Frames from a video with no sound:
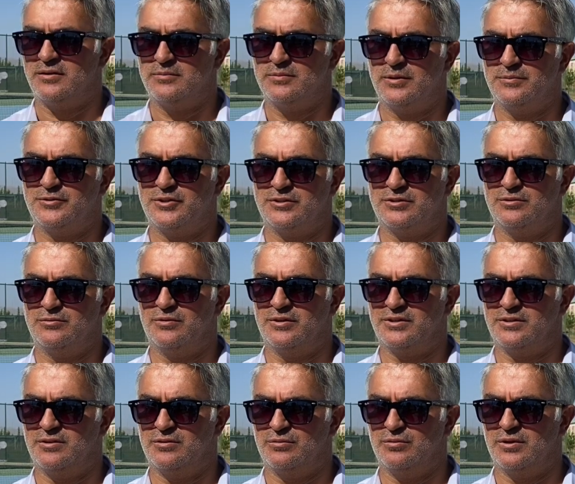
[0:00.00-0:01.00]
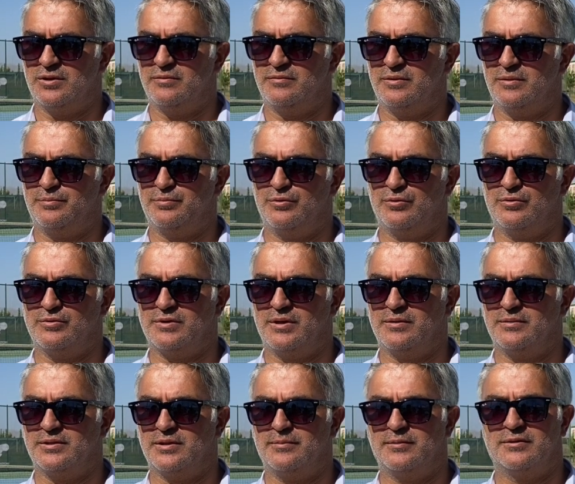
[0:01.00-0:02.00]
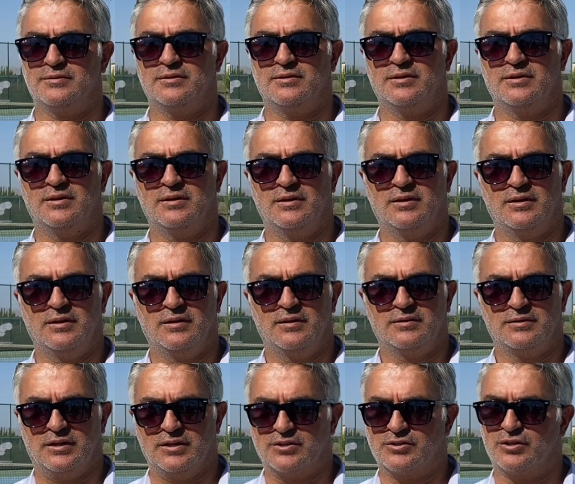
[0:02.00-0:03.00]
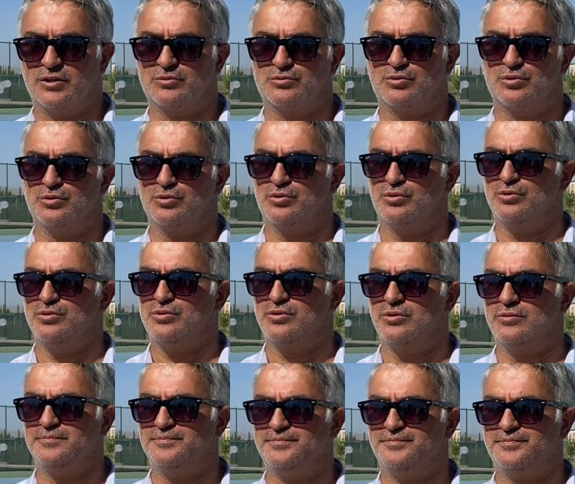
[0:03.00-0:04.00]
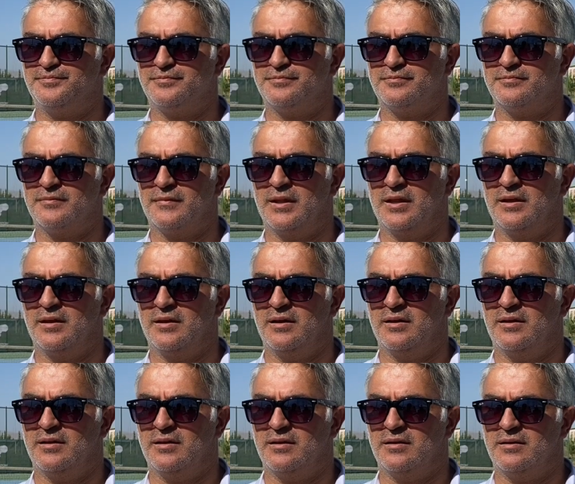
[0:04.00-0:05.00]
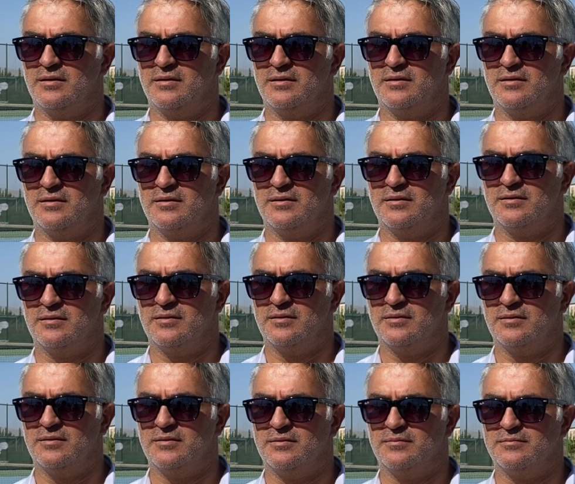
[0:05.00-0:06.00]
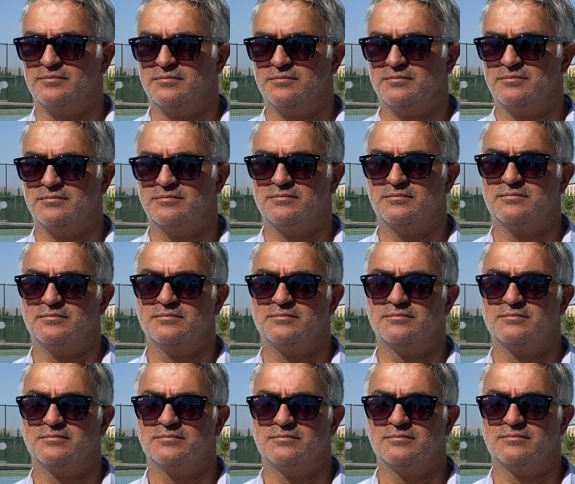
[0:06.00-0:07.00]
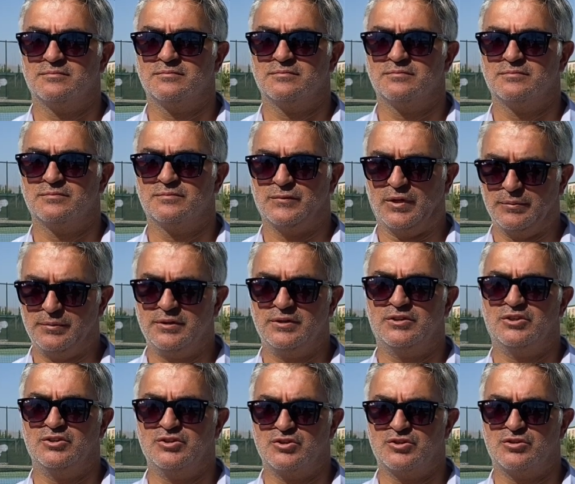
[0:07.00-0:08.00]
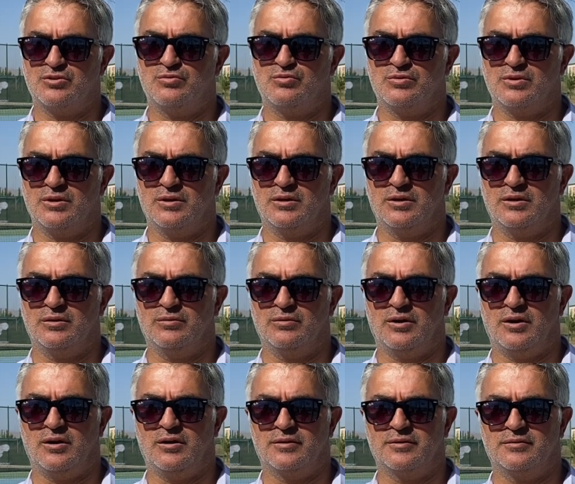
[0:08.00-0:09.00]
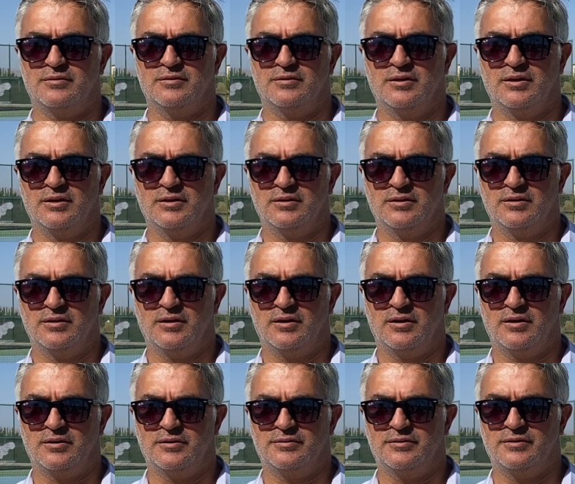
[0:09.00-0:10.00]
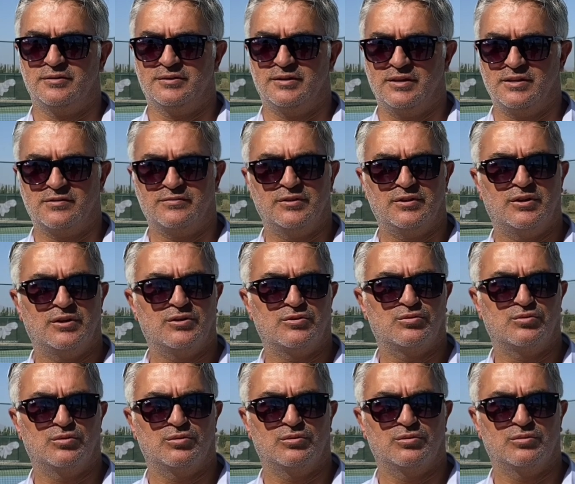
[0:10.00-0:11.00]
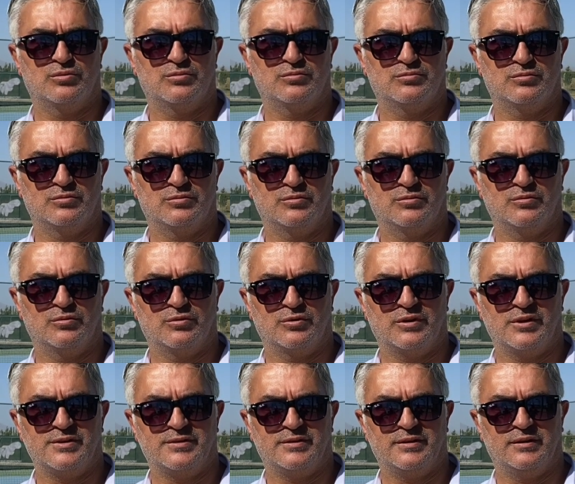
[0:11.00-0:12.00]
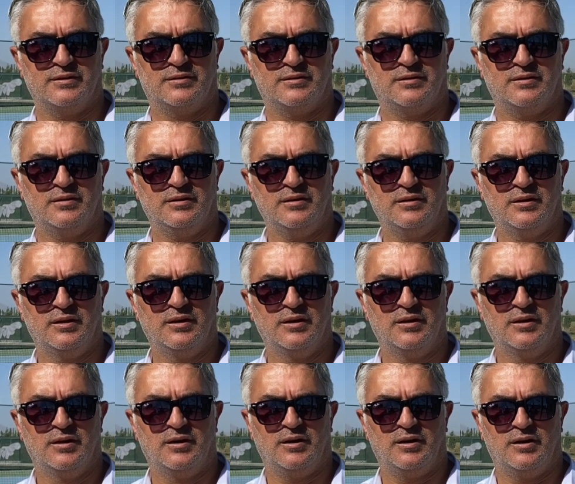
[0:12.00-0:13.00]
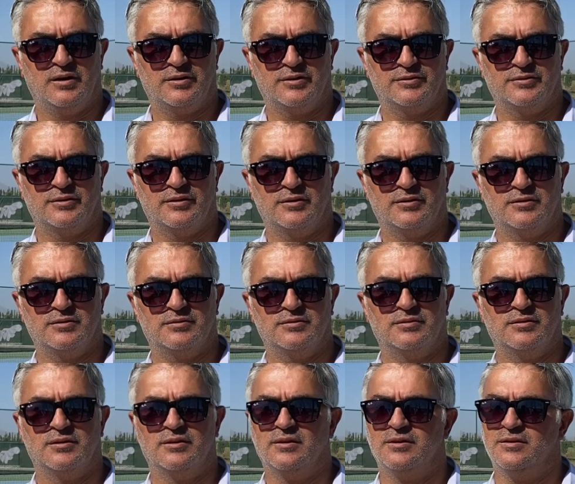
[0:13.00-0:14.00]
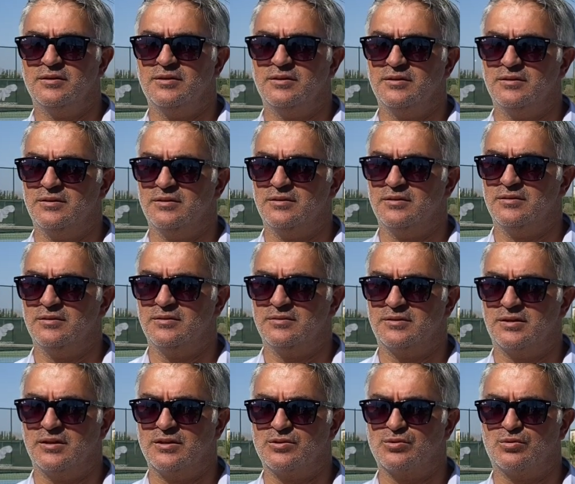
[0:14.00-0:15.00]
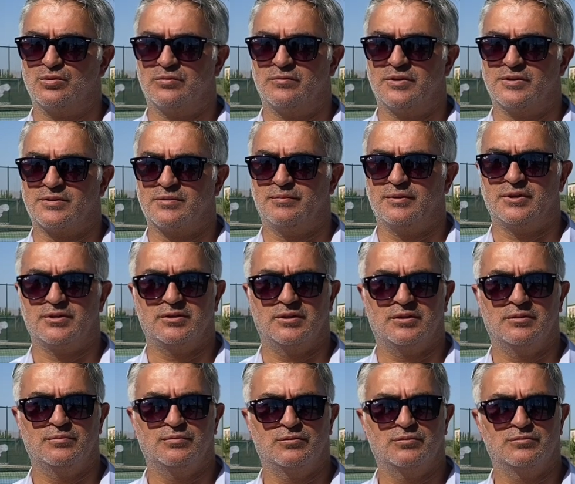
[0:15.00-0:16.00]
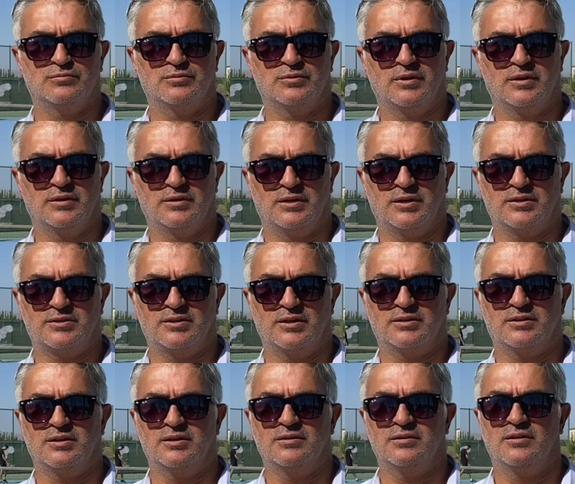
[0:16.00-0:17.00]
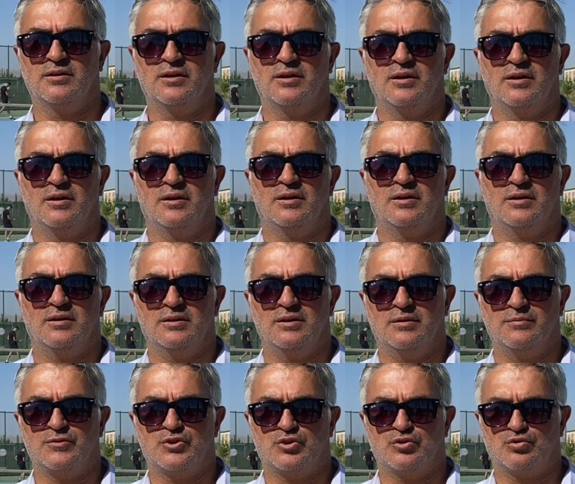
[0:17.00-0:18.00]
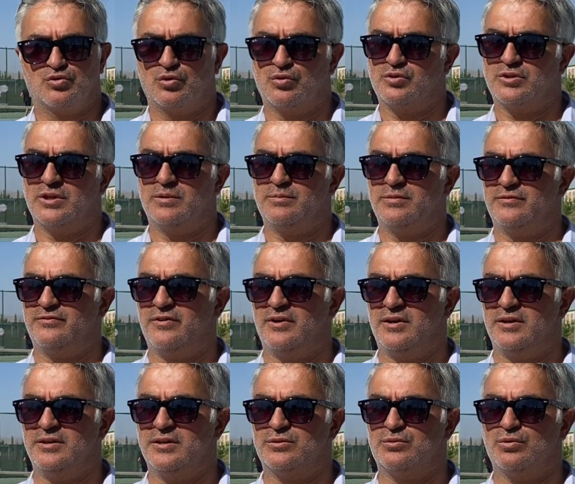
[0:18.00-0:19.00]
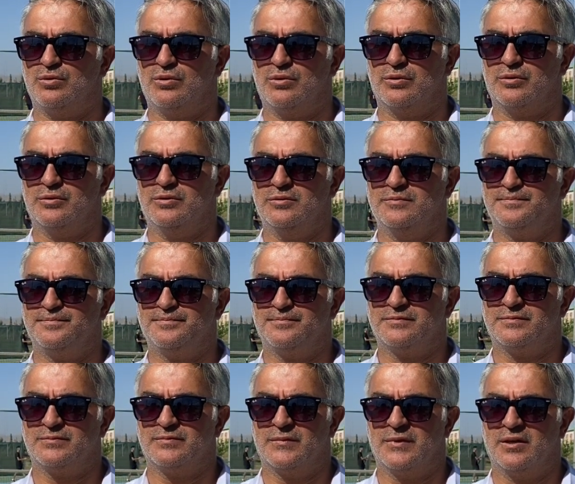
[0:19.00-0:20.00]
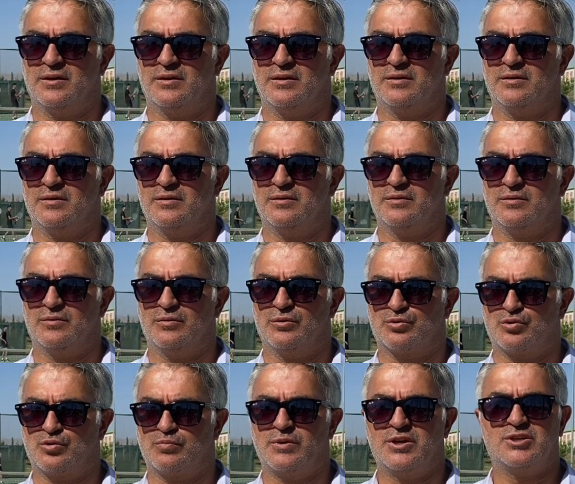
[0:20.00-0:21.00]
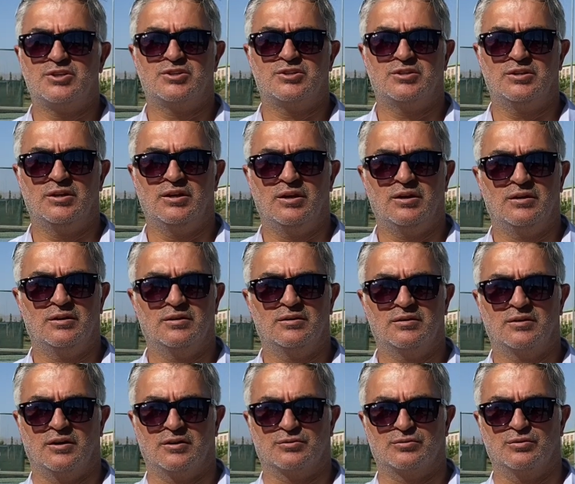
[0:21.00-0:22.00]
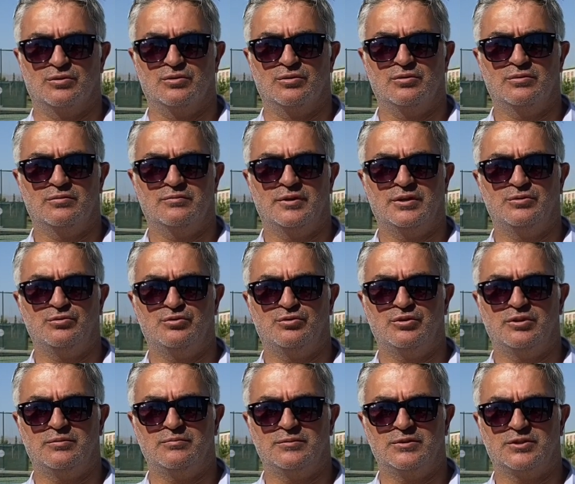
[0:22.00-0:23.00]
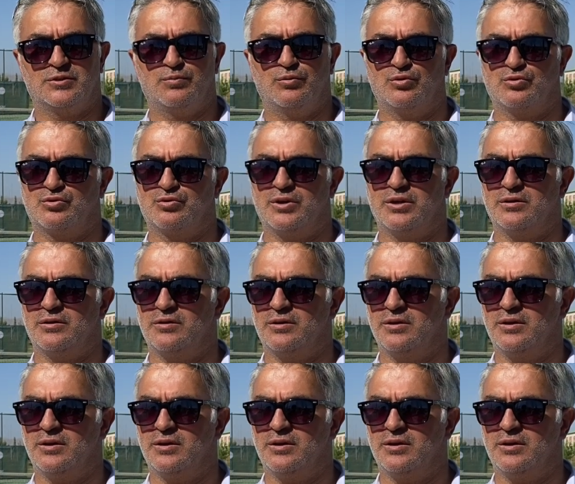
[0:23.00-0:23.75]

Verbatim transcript: Ben Çeçen Üniversitesi'nde görev yapıyoruz. Aynı zamanda tenis antrenörüyüz. Ee, İkincisi düzenlendi bugün. Tabii ee, ikincisi burada Türkiye Tenis Ağrı, Federasyonu'nun Ağrı'da Tenis Federasyonu'nun organize ettiği Ağrı'da e, tenis turnuvası başladı. Bugün gerçekten ilimiz için çok güzel bir faaliyet oldu. E, ee, 35 il katılıyor ve 120 sporcuya